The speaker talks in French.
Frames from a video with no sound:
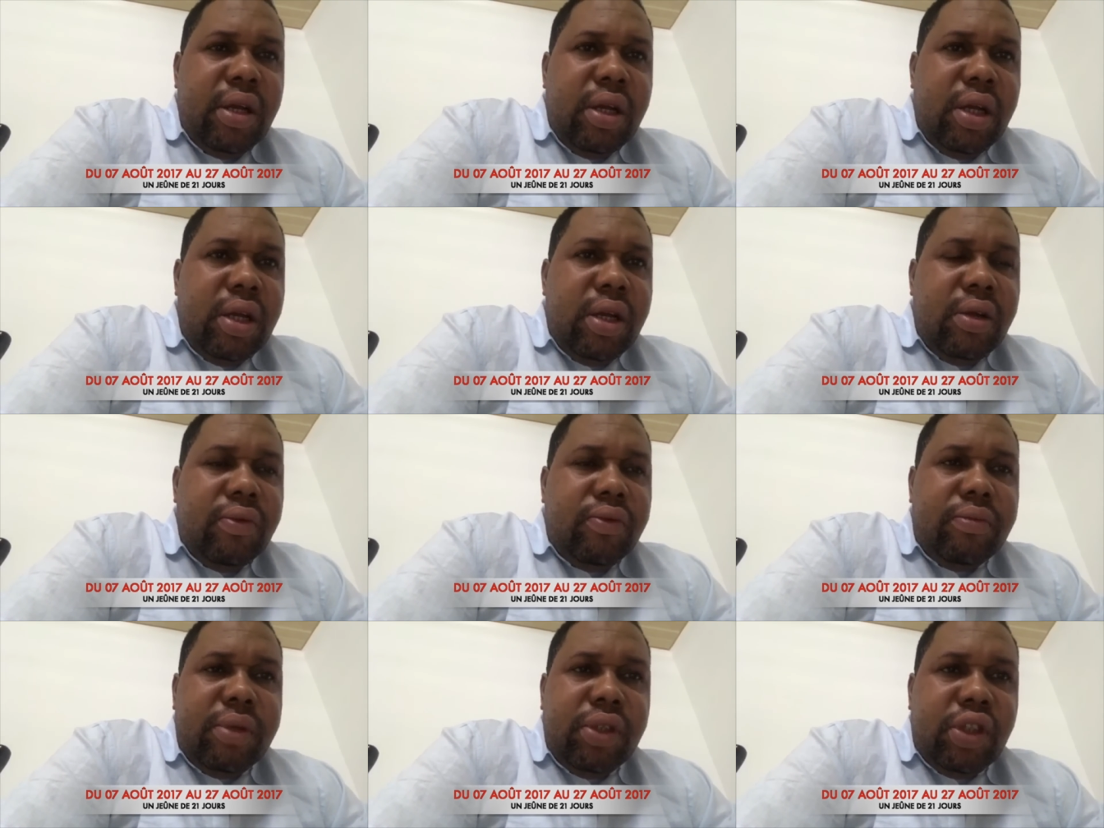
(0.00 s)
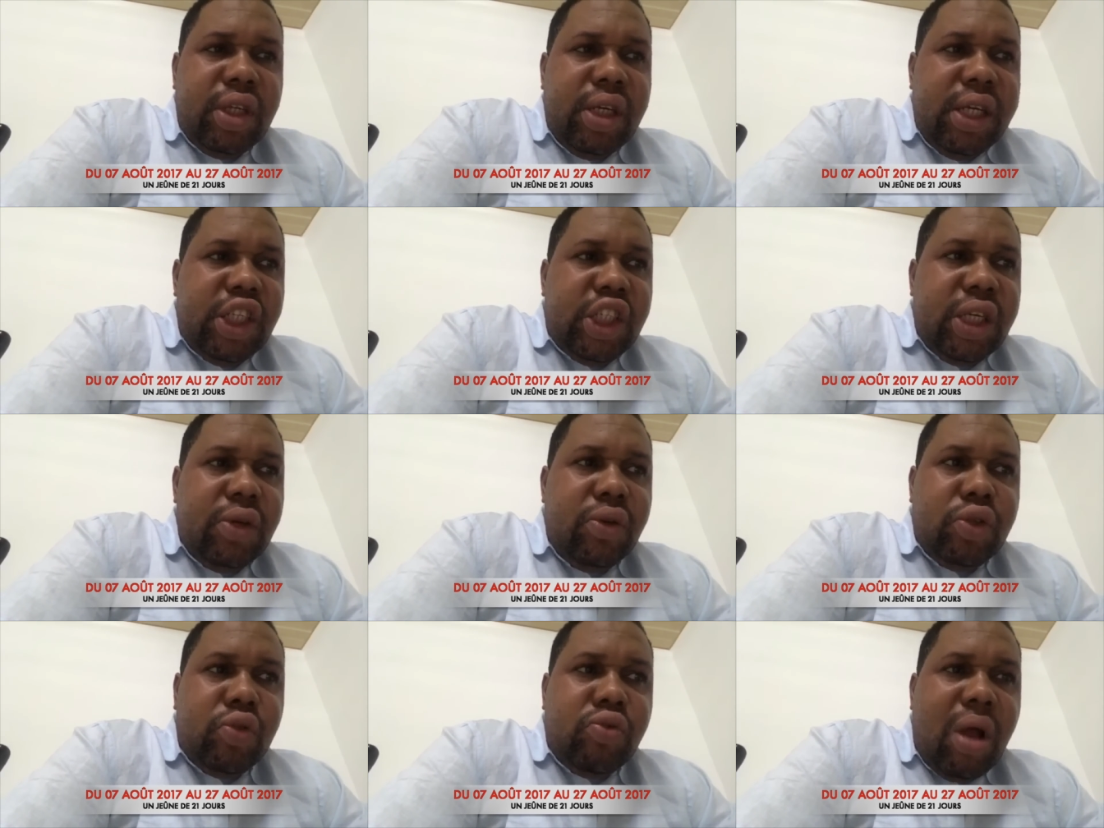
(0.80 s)
Euh, vous mangez léger
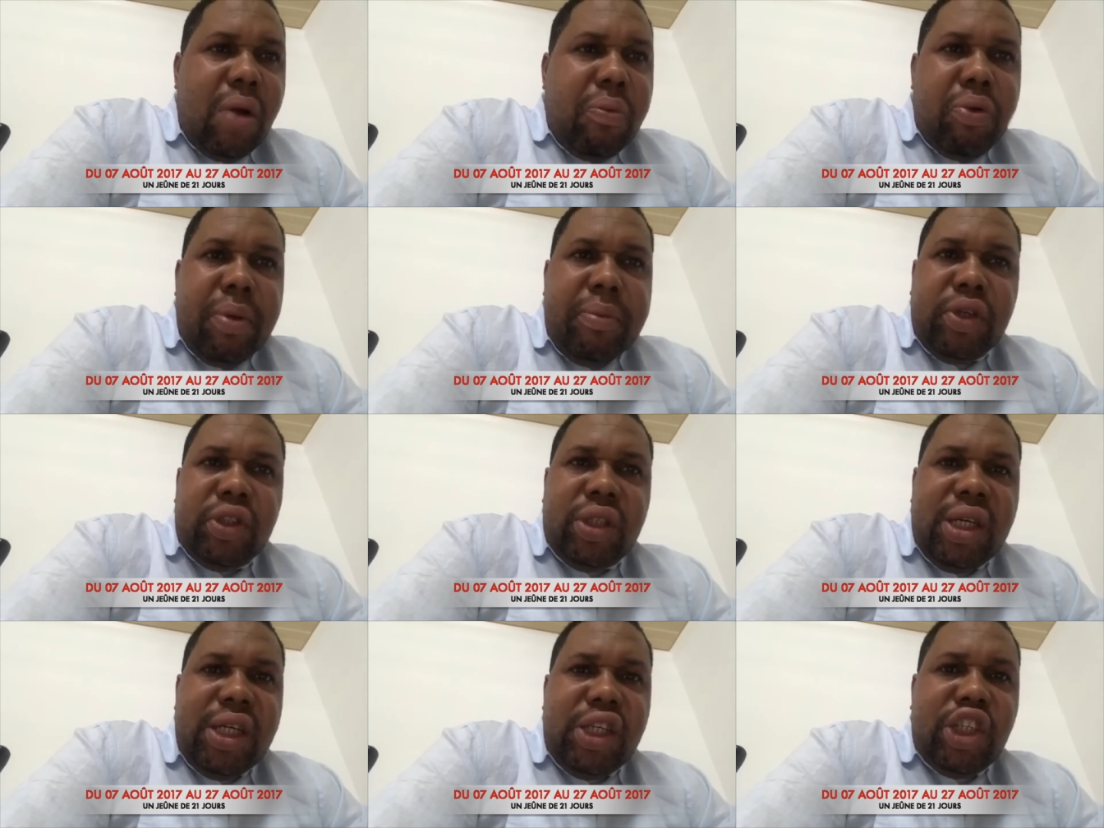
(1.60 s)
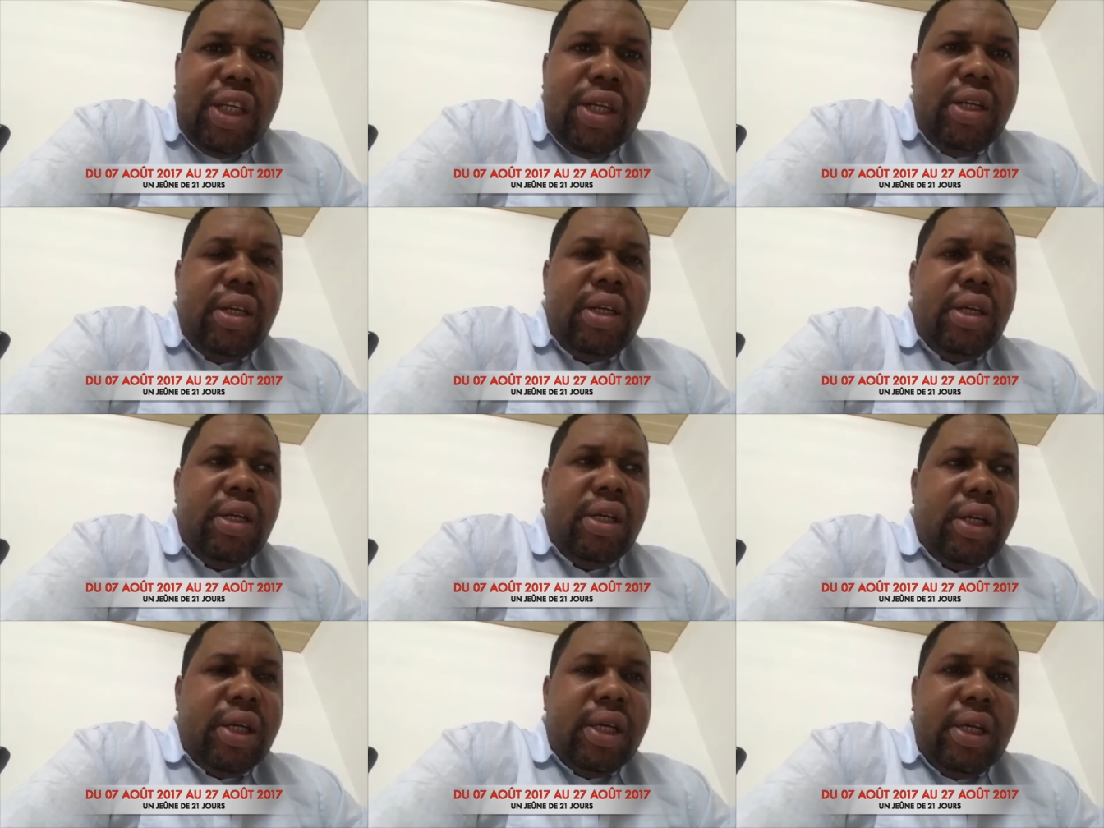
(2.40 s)
le soir, vous pouvez manger léger.
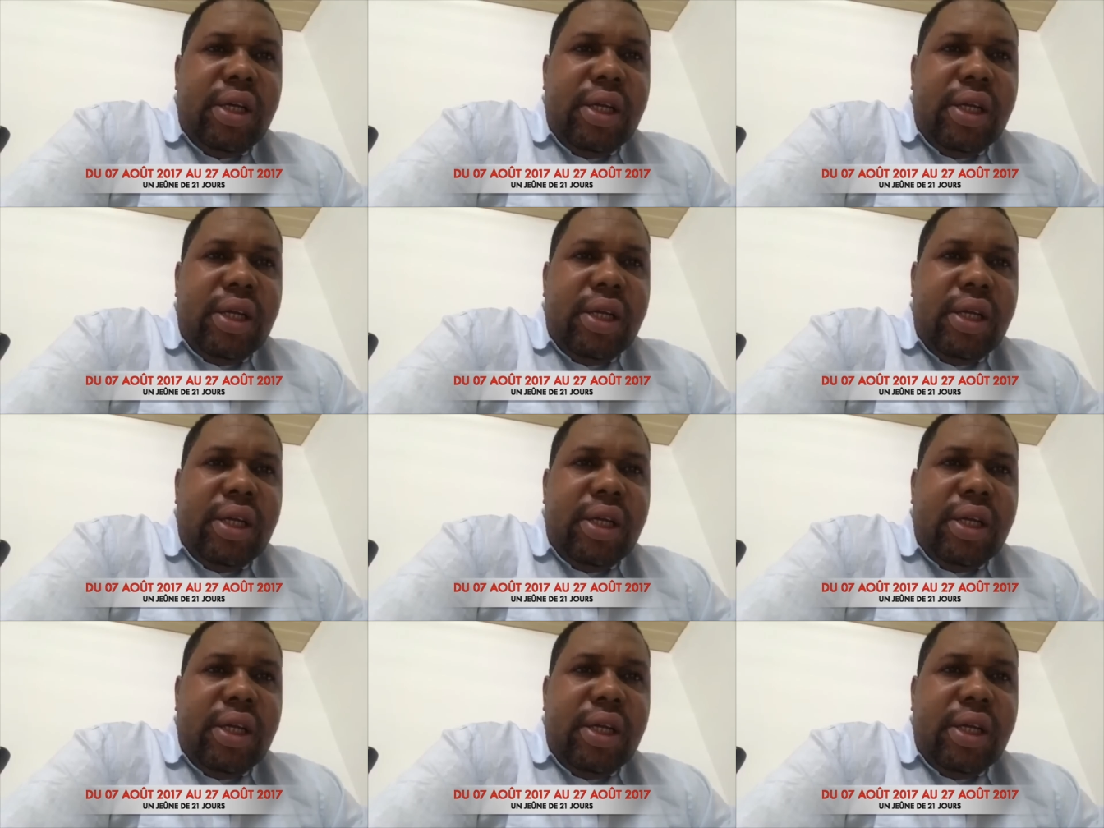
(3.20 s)
Hein?